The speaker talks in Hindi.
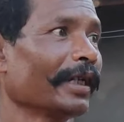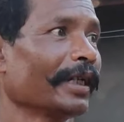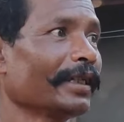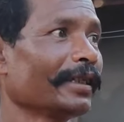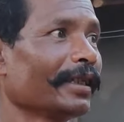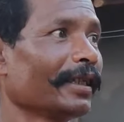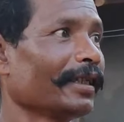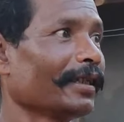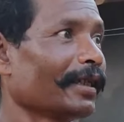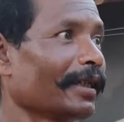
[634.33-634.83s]
फ्लड
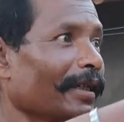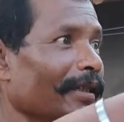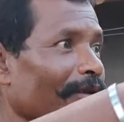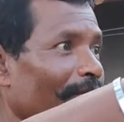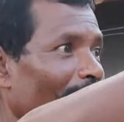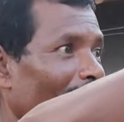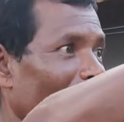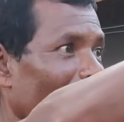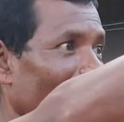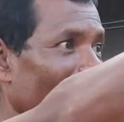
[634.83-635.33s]
जल रहा
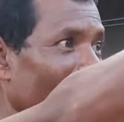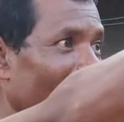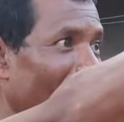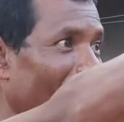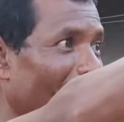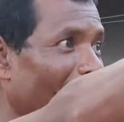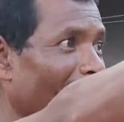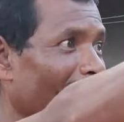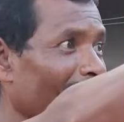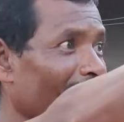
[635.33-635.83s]
तो वहीं से
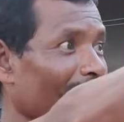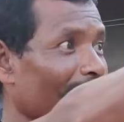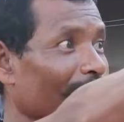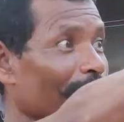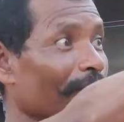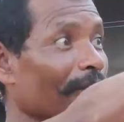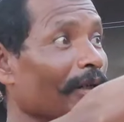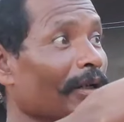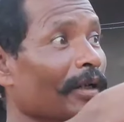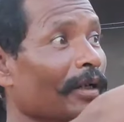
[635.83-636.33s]
आया तो
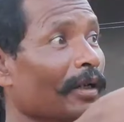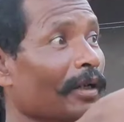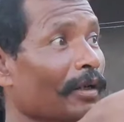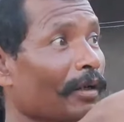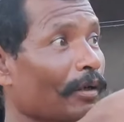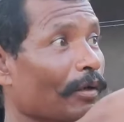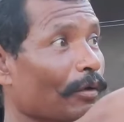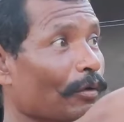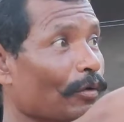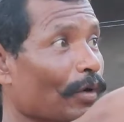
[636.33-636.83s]

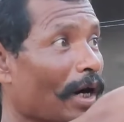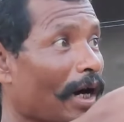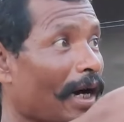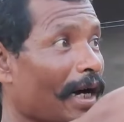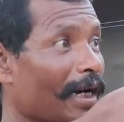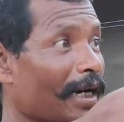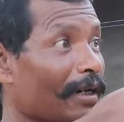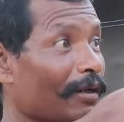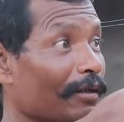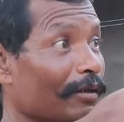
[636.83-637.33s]

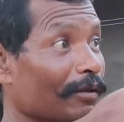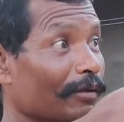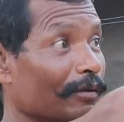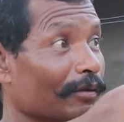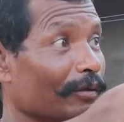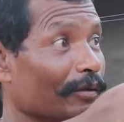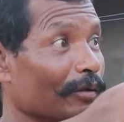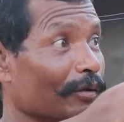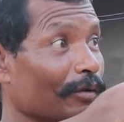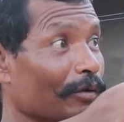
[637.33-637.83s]
वहाँ
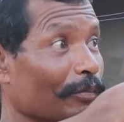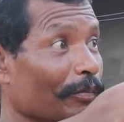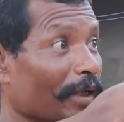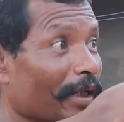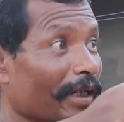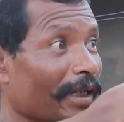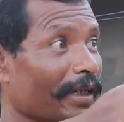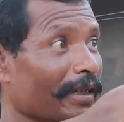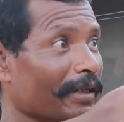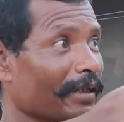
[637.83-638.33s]
वो
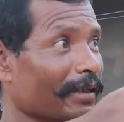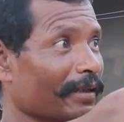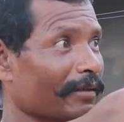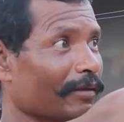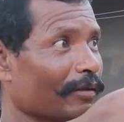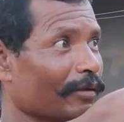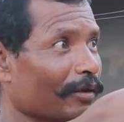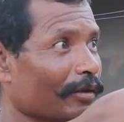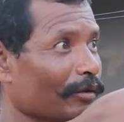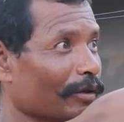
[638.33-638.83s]
पहले
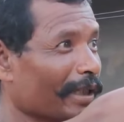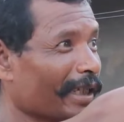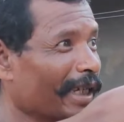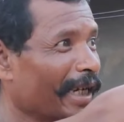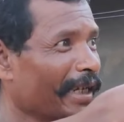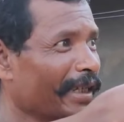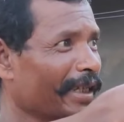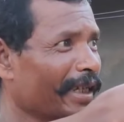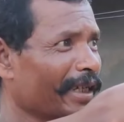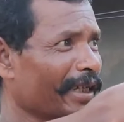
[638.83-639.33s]
वो
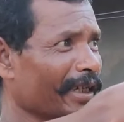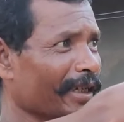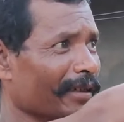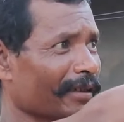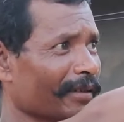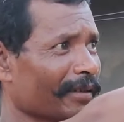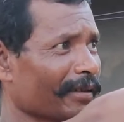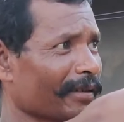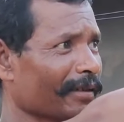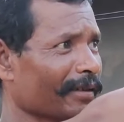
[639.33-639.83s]
गिरा था ना
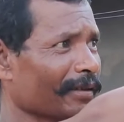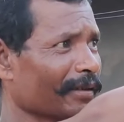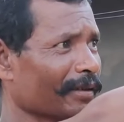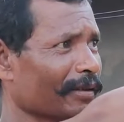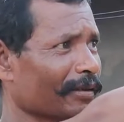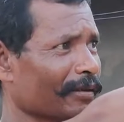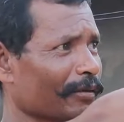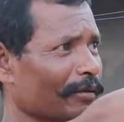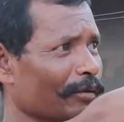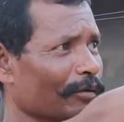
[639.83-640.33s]

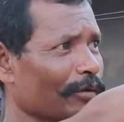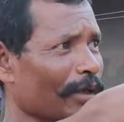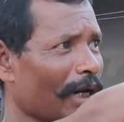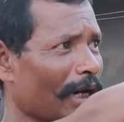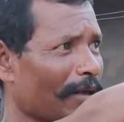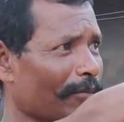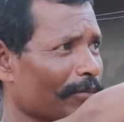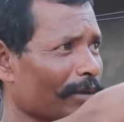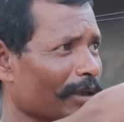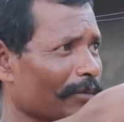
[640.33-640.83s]

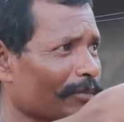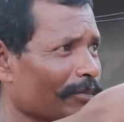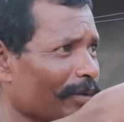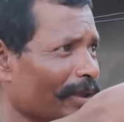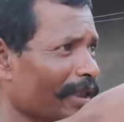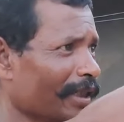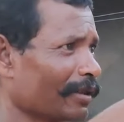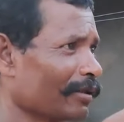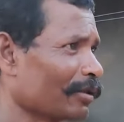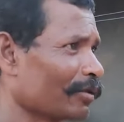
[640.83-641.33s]
वहाँ पर
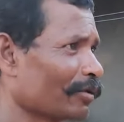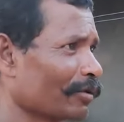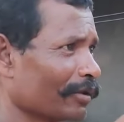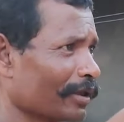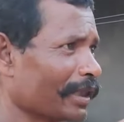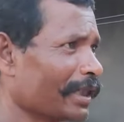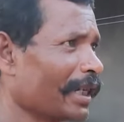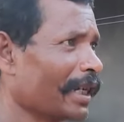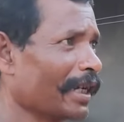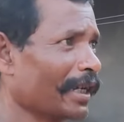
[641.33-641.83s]
फिर उसको
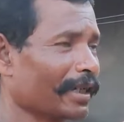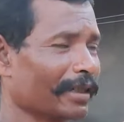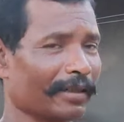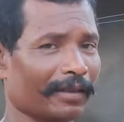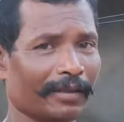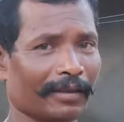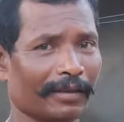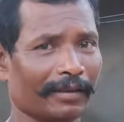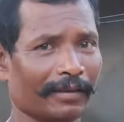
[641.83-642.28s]
गिराया